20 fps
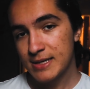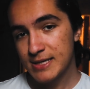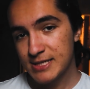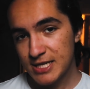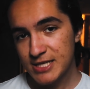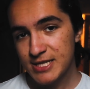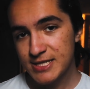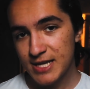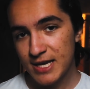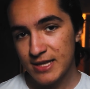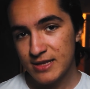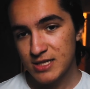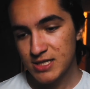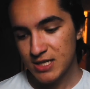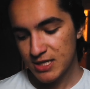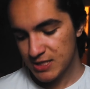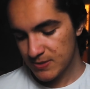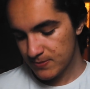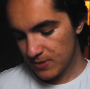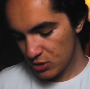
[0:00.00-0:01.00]
Kısaca
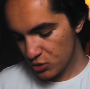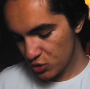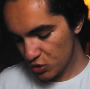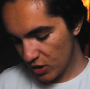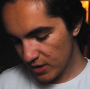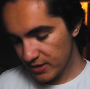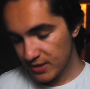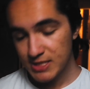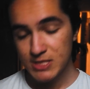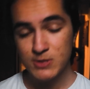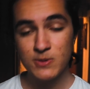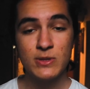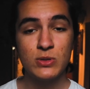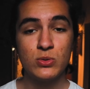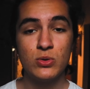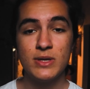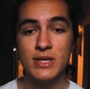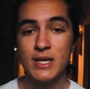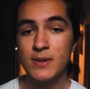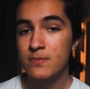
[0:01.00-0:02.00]
anlayacağınız ben şu anda
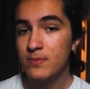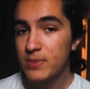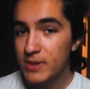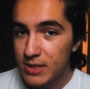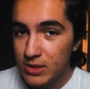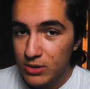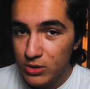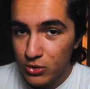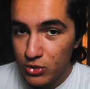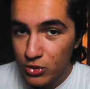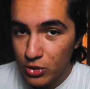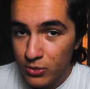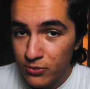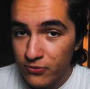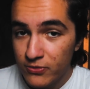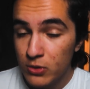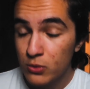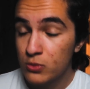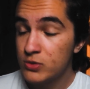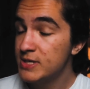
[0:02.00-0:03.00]
sweatcoinlerimi
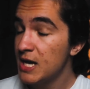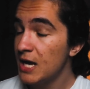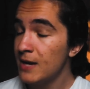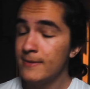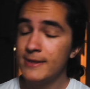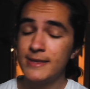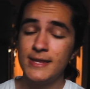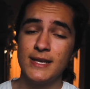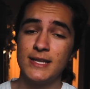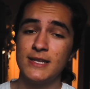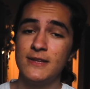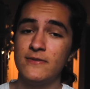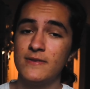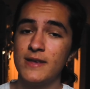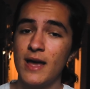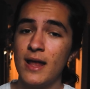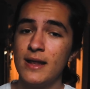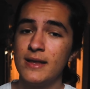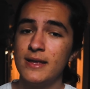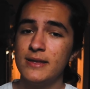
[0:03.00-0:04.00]
biriktiriyorum ve güzel bir teklif
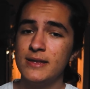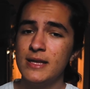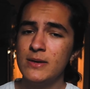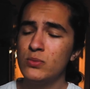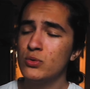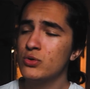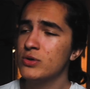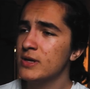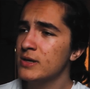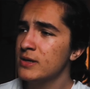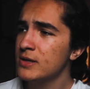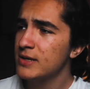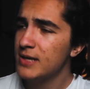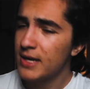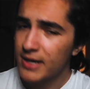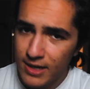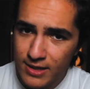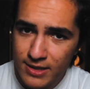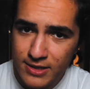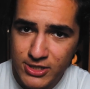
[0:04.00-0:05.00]
geldiğinde bundan
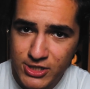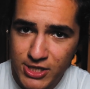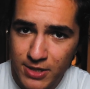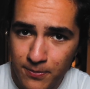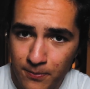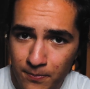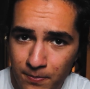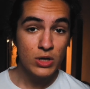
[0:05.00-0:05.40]
yararlanacağım.